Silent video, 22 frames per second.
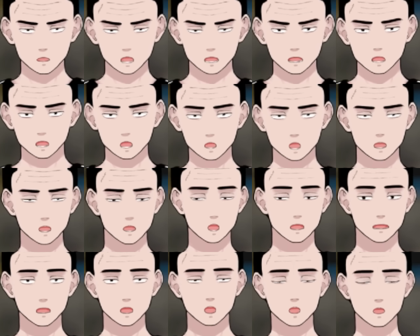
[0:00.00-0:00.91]
お前そうやっ
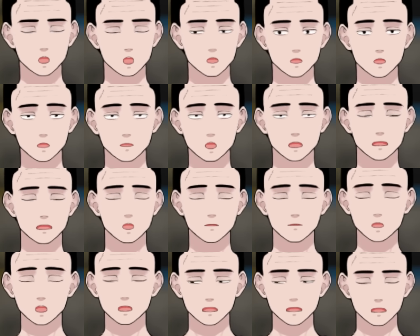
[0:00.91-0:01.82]
て言ってるのお前がお
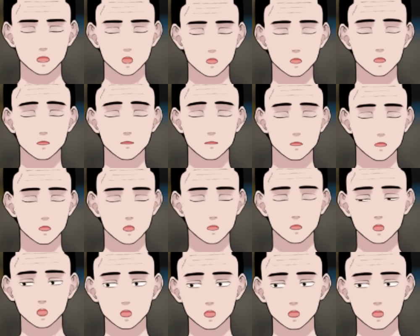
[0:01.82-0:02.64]
前やらしい思いして、